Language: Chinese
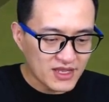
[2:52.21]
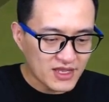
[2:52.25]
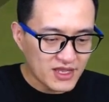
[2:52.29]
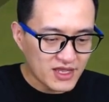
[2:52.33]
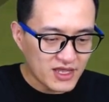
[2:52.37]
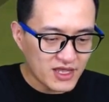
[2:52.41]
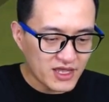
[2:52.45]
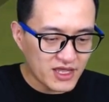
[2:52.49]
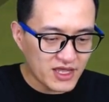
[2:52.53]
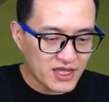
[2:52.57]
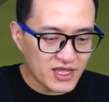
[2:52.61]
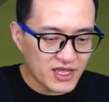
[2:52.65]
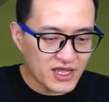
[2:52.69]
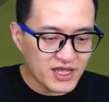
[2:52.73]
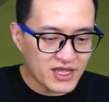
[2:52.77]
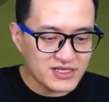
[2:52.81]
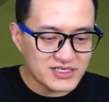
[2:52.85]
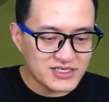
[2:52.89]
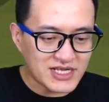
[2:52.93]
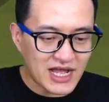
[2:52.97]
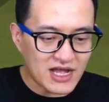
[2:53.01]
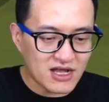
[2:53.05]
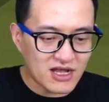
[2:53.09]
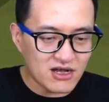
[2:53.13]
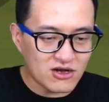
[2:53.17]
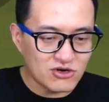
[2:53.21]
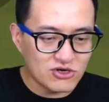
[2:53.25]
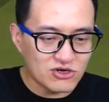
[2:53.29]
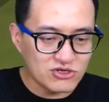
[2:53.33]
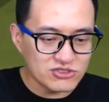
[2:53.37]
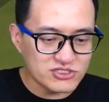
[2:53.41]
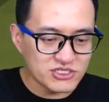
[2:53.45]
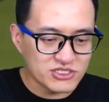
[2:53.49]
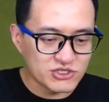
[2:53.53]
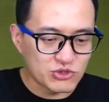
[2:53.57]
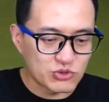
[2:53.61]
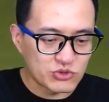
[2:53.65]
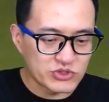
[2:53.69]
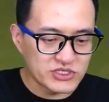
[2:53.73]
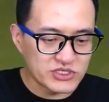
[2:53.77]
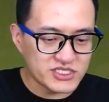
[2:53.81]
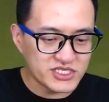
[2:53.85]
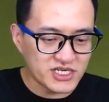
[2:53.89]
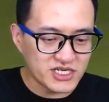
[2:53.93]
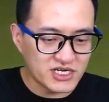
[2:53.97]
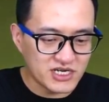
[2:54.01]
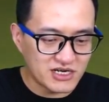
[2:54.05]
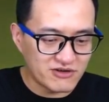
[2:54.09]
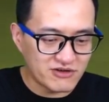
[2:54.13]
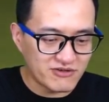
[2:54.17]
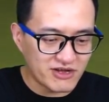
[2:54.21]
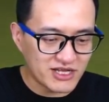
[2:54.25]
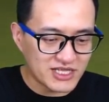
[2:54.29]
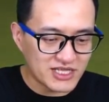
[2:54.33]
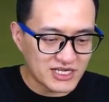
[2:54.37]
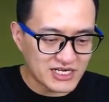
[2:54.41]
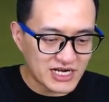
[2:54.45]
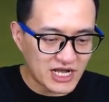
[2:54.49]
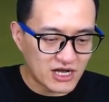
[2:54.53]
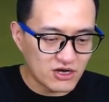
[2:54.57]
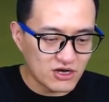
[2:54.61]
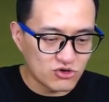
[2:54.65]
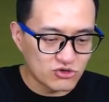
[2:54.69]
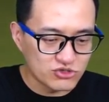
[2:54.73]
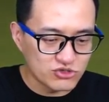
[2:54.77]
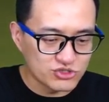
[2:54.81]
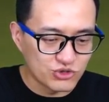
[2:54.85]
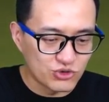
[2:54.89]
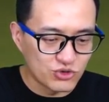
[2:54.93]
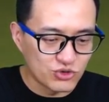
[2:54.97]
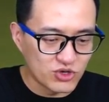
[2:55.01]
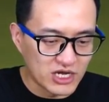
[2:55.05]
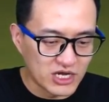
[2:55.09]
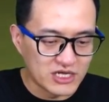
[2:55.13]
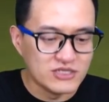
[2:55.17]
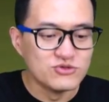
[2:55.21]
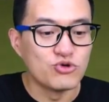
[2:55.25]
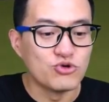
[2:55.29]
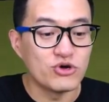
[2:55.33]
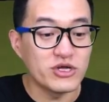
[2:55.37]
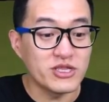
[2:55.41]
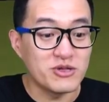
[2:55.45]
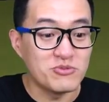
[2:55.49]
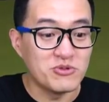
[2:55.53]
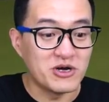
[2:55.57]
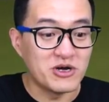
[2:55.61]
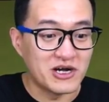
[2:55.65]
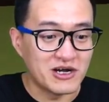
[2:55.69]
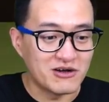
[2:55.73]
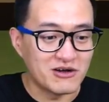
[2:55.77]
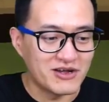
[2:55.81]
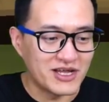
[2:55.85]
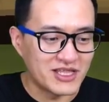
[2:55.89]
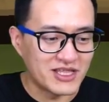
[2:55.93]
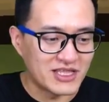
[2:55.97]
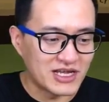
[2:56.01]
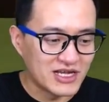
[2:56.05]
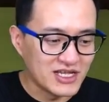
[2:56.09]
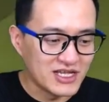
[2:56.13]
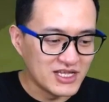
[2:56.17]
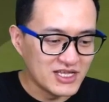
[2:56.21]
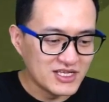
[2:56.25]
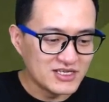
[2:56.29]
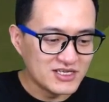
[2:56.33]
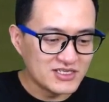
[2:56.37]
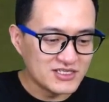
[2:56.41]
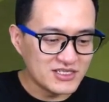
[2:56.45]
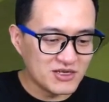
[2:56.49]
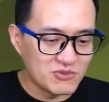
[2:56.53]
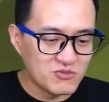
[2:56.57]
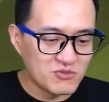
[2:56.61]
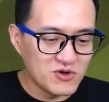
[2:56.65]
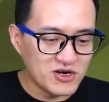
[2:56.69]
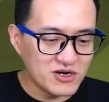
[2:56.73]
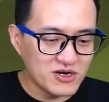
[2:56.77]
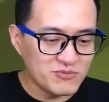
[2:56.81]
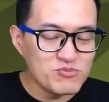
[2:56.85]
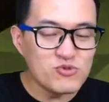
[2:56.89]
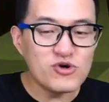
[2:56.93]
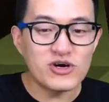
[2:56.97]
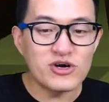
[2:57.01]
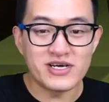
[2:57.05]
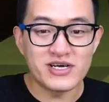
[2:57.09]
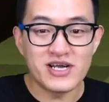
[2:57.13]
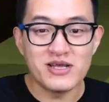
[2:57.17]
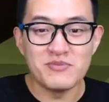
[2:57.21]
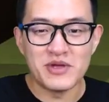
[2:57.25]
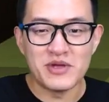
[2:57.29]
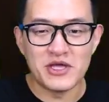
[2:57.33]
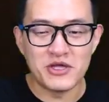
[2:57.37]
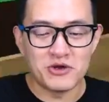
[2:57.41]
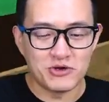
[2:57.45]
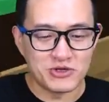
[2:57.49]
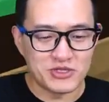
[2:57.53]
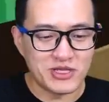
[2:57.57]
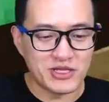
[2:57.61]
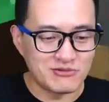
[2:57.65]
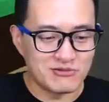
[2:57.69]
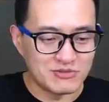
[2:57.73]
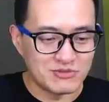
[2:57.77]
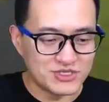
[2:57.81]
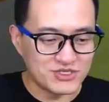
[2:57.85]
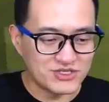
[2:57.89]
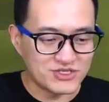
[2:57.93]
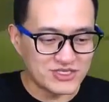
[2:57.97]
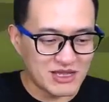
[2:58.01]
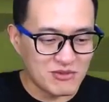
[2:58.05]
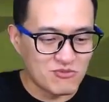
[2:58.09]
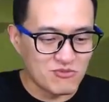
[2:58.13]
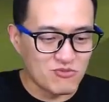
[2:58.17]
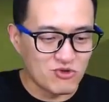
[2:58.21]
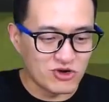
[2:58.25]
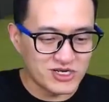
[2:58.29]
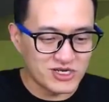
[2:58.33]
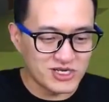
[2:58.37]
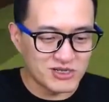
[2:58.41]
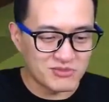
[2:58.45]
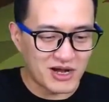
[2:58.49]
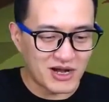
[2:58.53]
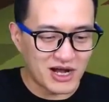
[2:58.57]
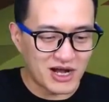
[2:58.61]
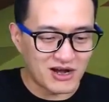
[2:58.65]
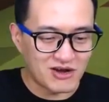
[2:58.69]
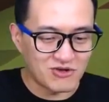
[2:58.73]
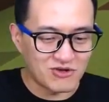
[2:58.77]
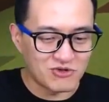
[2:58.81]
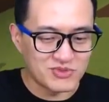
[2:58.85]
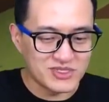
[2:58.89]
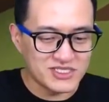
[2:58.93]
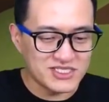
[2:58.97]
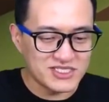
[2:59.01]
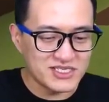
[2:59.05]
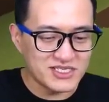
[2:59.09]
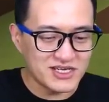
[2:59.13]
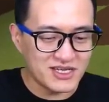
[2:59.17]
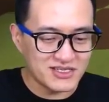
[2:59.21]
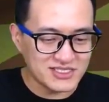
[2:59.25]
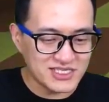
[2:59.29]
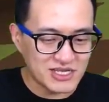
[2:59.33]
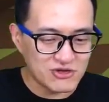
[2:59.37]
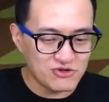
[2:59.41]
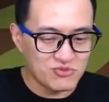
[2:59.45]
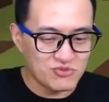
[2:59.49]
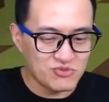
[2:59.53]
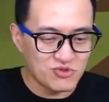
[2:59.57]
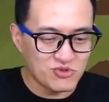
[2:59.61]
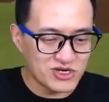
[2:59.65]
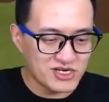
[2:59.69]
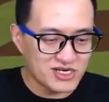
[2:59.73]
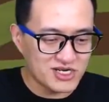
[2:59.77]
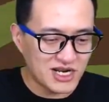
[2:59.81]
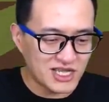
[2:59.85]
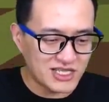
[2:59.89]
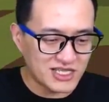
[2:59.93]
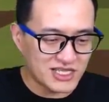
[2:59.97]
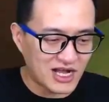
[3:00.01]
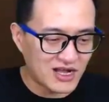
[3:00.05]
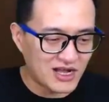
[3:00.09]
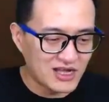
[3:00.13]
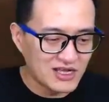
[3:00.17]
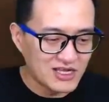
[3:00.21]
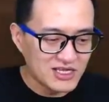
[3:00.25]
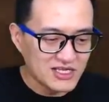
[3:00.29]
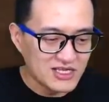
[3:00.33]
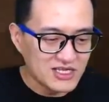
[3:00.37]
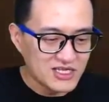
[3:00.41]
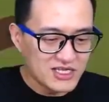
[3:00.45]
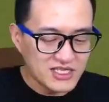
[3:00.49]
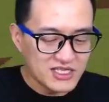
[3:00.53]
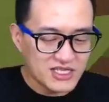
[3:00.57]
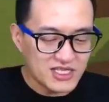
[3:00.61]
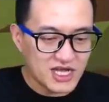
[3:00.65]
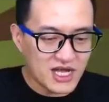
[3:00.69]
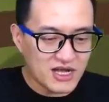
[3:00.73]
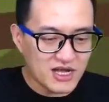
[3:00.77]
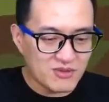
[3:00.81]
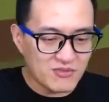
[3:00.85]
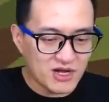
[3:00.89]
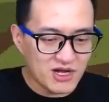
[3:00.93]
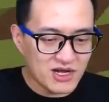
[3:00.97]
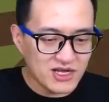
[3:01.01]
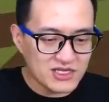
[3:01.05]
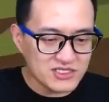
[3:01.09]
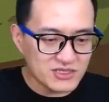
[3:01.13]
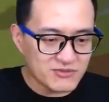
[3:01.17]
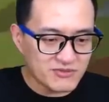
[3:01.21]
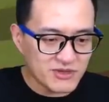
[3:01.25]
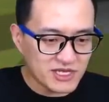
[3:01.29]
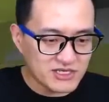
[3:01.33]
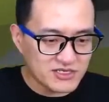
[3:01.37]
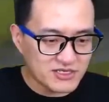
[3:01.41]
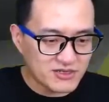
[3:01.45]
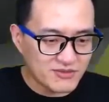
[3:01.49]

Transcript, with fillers: 哎，然后是有一些额外的，然后有很多的额外的。那默认没有，那我们就先默认吧。啊，我们尽量先用默认来打。那么这边是什